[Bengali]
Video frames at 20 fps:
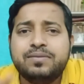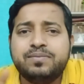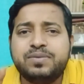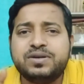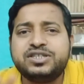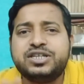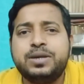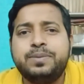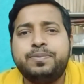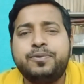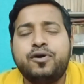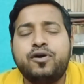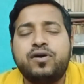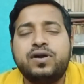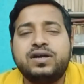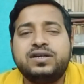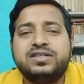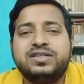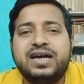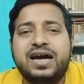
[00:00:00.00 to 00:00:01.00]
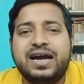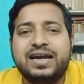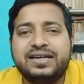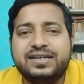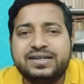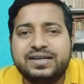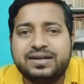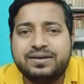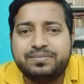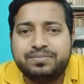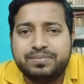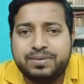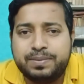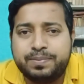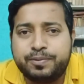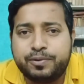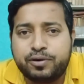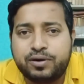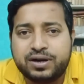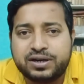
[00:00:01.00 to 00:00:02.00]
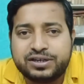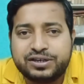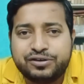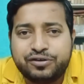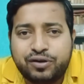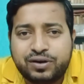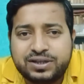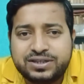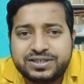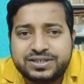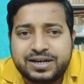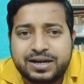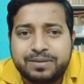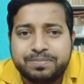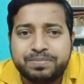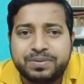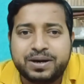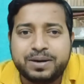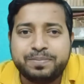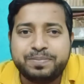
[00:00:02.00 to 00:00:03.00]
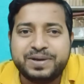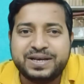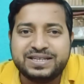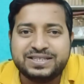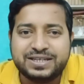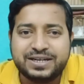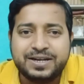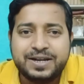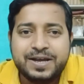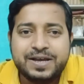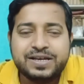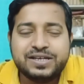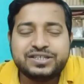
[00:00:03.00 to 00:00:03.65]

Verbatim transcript: বা সেই প্রোডাক্ট আইডিয়া বা প্রোডাক্ট নলেজটা আপনারা পেয়ে যান